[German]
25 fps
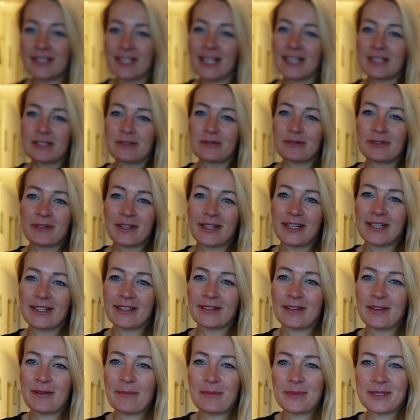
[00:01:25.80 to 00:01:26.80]
sehr
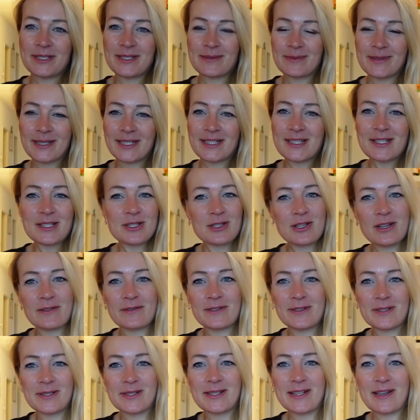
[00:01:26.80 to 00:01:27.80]
zufrieden mit dem ganzen
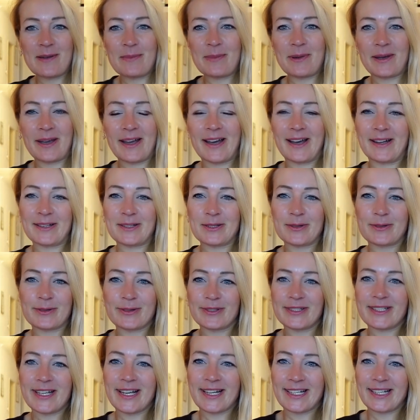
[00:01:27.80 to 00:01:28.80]
Service der Beratung
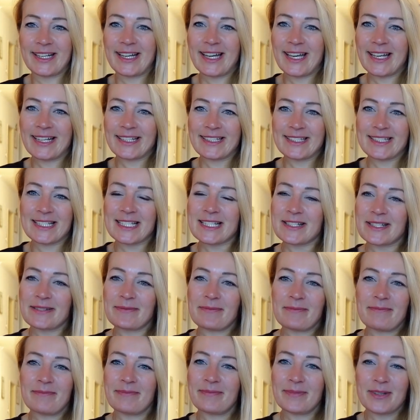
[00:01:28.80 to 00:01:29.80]
und dergleichen. Das
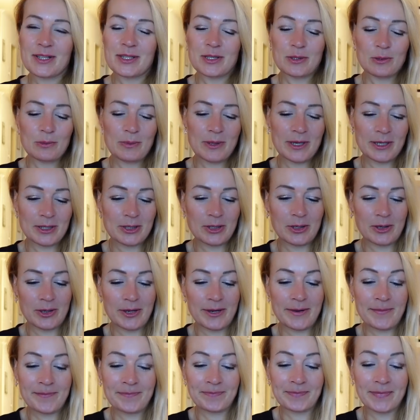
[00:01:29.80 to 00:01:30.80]
ist super
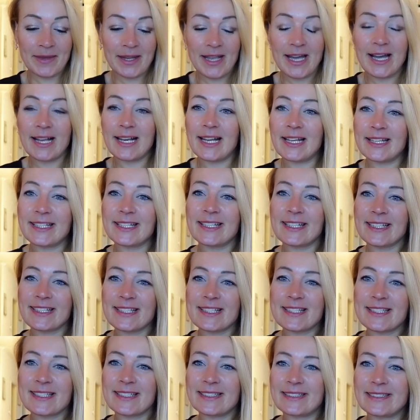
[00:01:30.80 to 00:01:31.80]
toll.
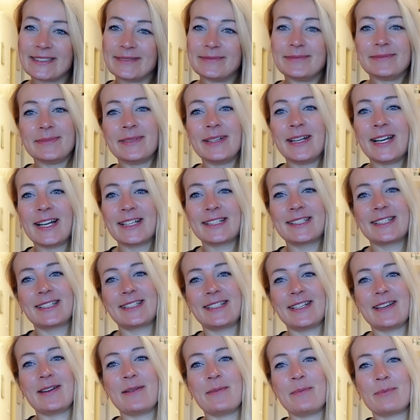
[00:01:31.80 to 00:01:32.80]
Allerdings ähm, hat sich
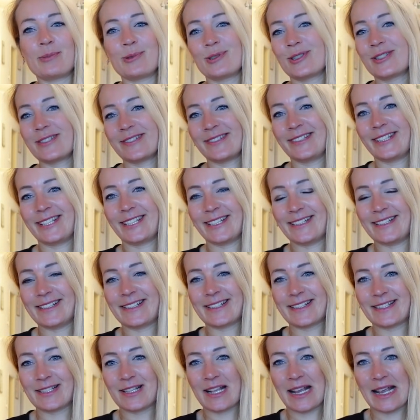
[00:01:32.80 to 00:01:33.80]
der Bus nicht als
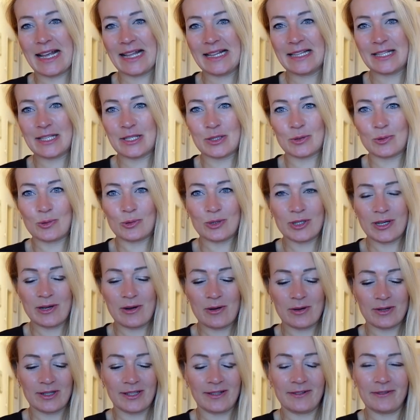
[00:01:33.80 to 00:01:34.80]
ganz so
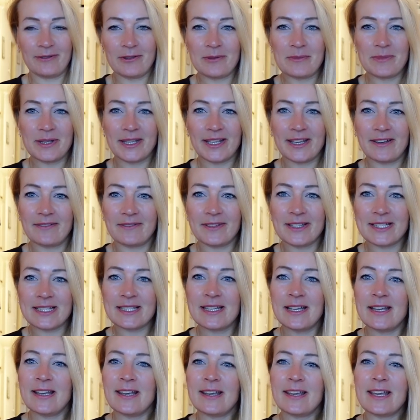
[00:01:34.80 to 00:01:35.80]
tauglich für mich
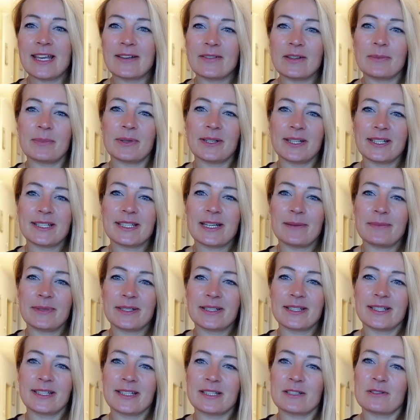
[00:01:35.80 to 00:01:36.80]
erwiesen. Irgendwie bin ich
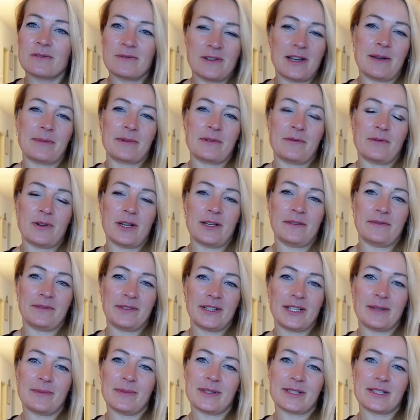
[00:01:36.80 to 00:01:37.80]
damit nicht so warm geworden,
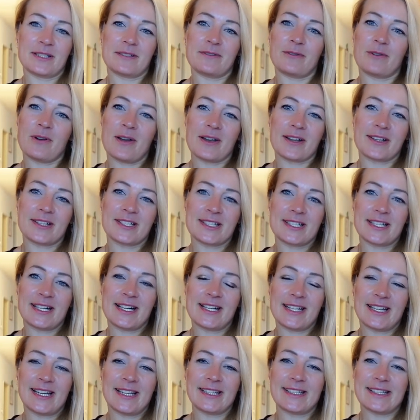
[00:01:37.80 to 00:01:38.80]
wie ich mir das
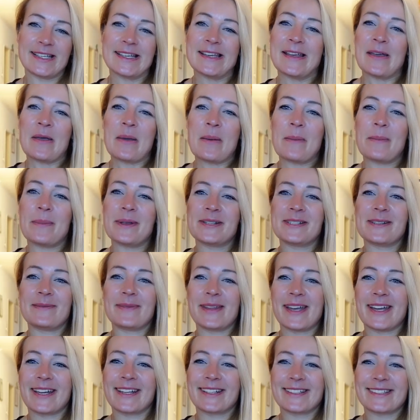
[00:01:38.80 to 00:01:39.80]
vorgestellt hatte. Mit dem
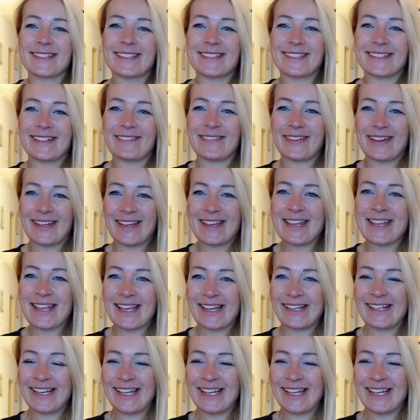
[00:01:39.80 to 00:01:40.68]
Nugget, da war ich ein